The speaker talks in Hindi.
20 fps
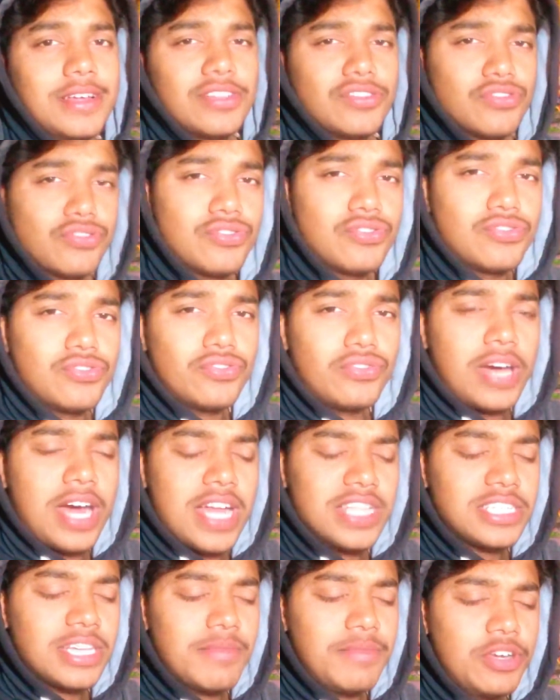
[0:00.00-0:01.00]
तो
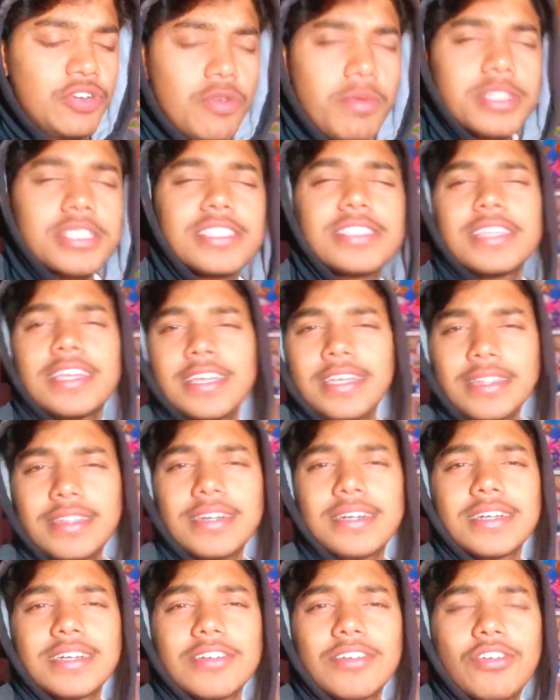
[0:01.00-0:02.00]
आज का वीडियो बस यहीं
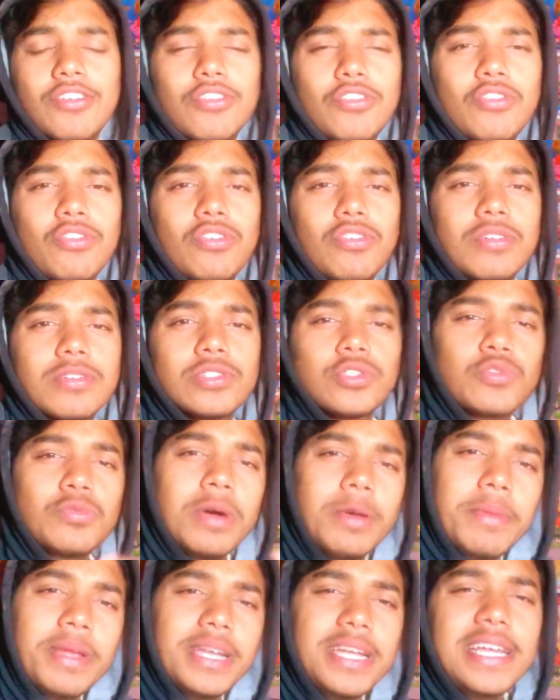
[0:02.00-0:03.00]
तक और
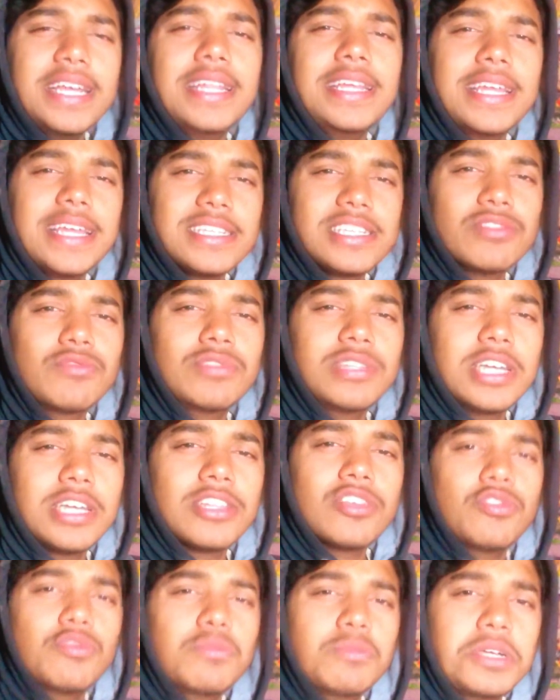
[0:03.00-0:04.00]
सुबह मैं डेली ऐसे उठ
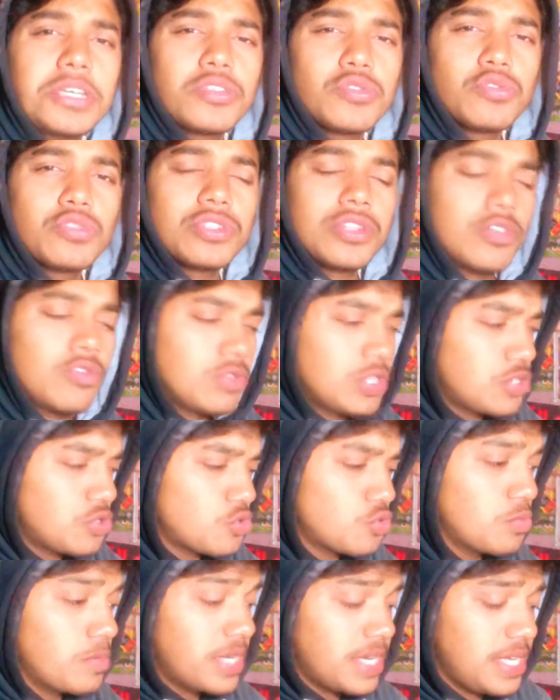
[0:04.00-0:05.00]
जाता हूँ मैं सोच रहा हूँ कि
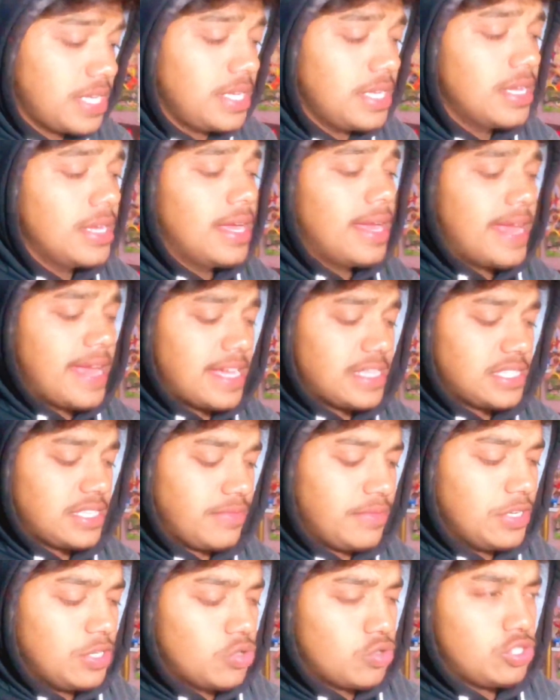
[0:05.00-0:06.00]
सुबह ही ऐसे
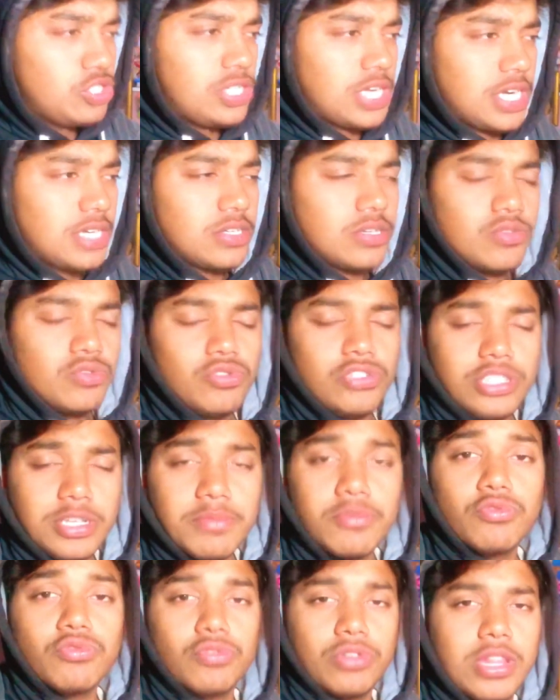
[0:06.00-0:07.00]
वीडियो स्टार्ट कर दूँ
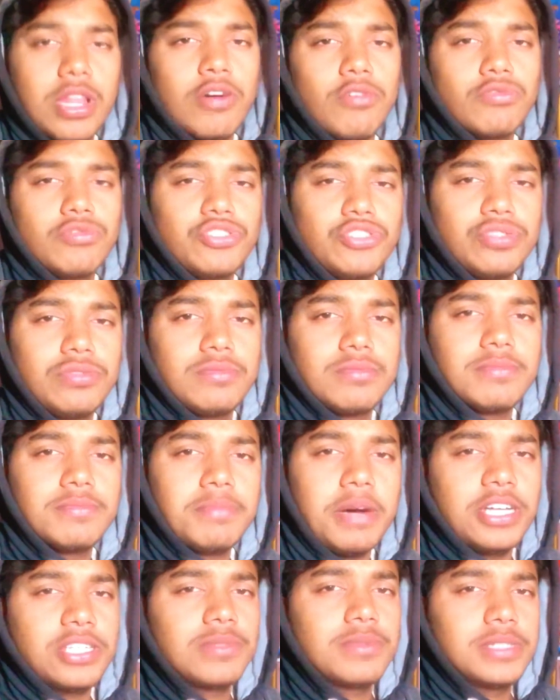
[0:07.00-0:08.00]
जब उठता हूँ
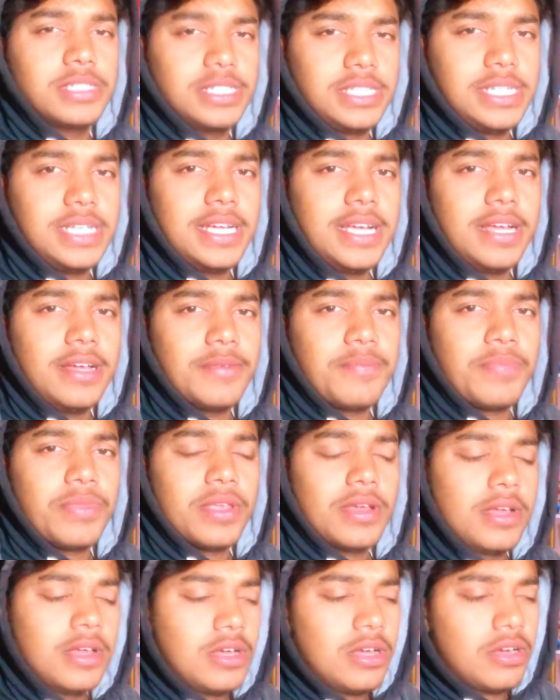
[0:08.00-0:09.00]
पाँच बजे ठीक है
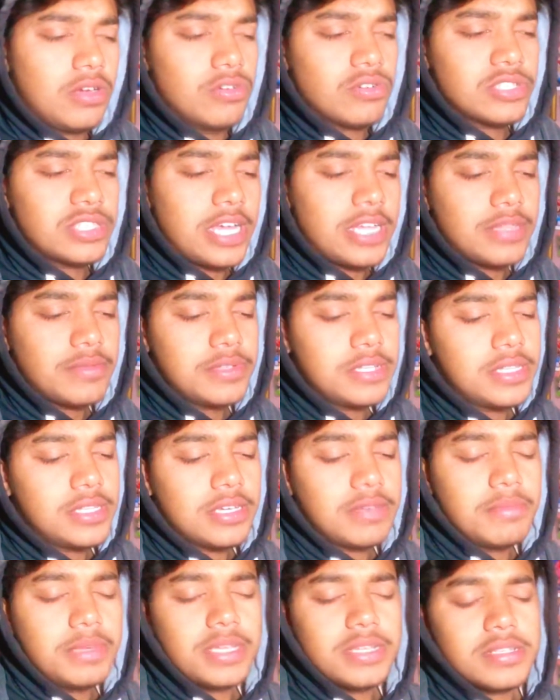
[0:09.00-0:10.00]
और सात बजे
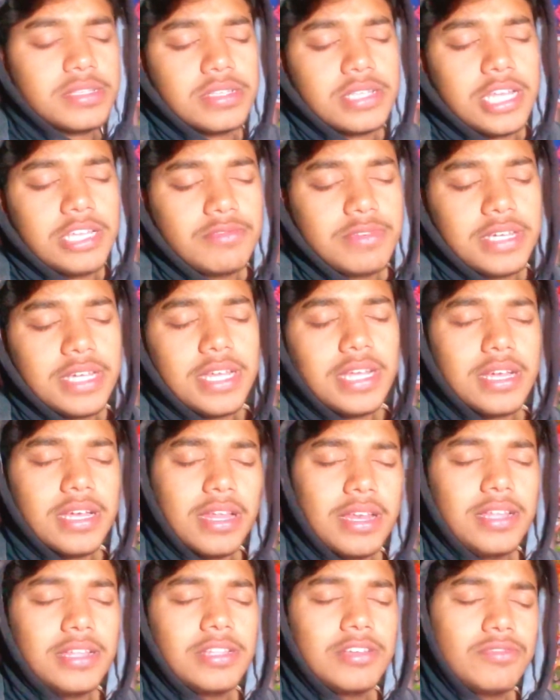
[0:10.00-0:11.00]
तक मैं एक्सरसाइज वगैरह
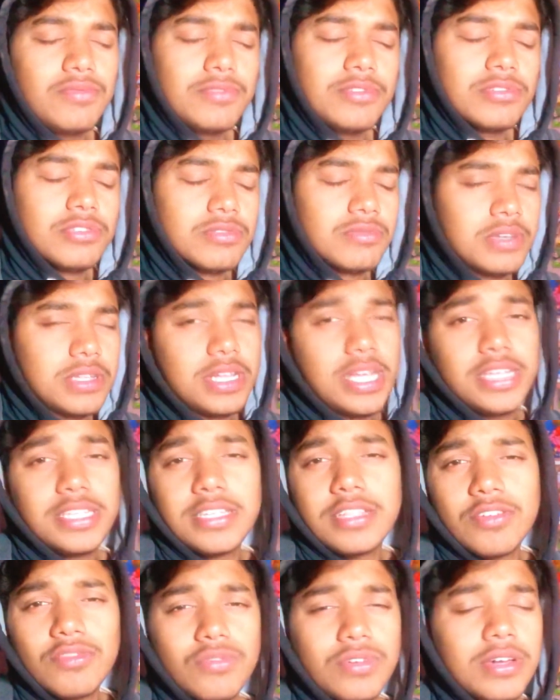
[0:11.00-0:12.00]
कर लेता हूँ फिर उसके बाद आ
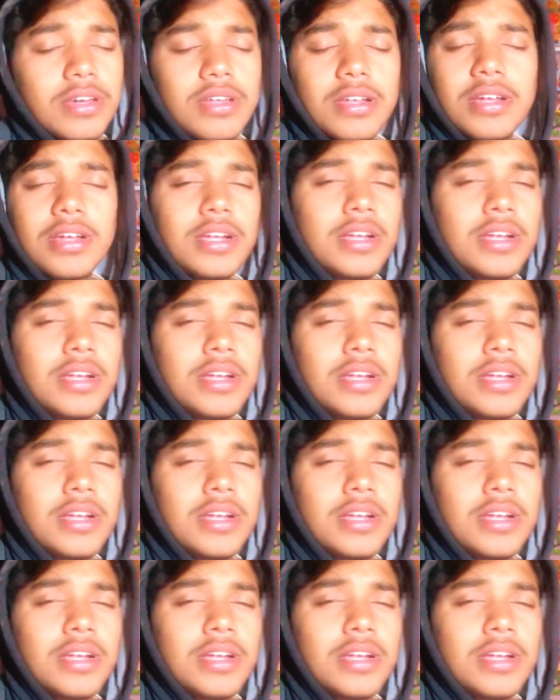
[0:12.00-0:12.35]
जाता हूँ घर